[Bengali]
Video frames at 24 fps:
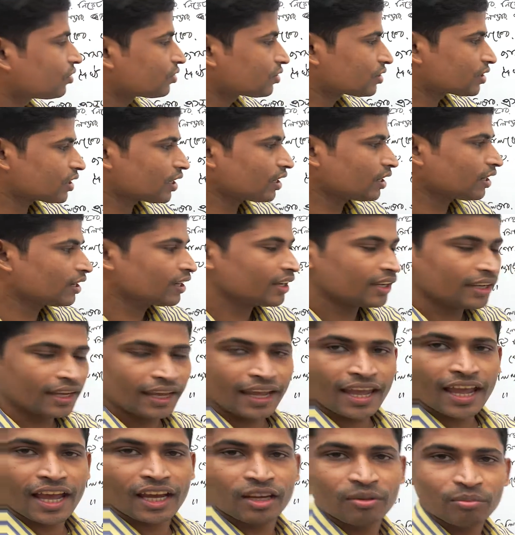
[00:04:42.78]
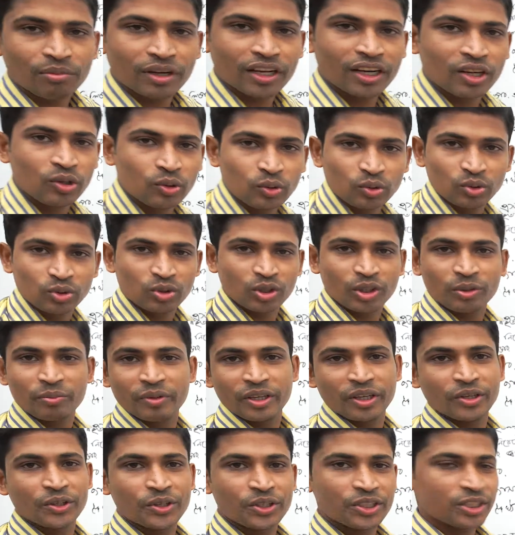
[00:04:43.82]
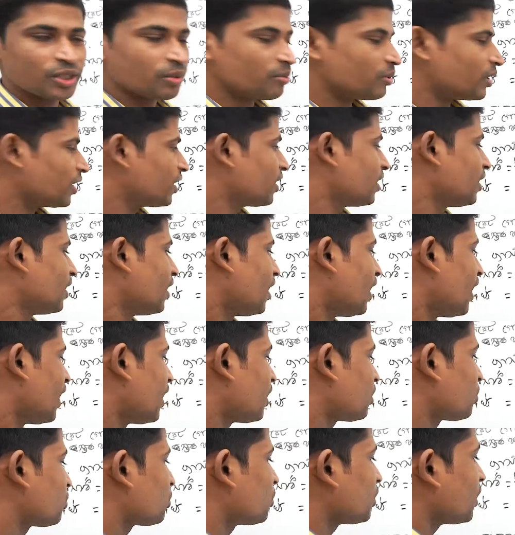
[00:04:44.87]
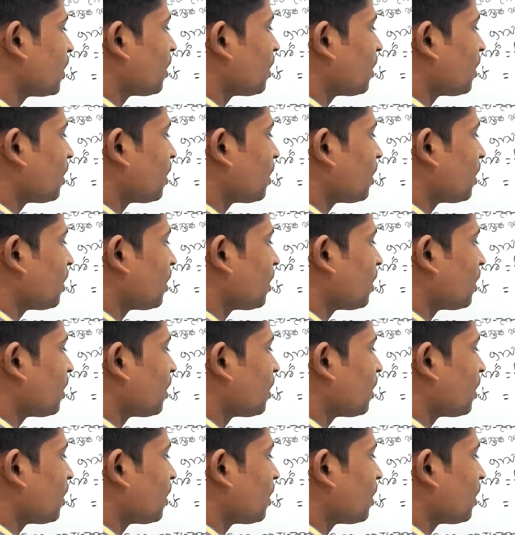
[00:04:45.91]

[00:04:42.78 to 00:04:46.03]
হচ্ছে একবারে উত্তর বের হয়ে যাবে আর যদি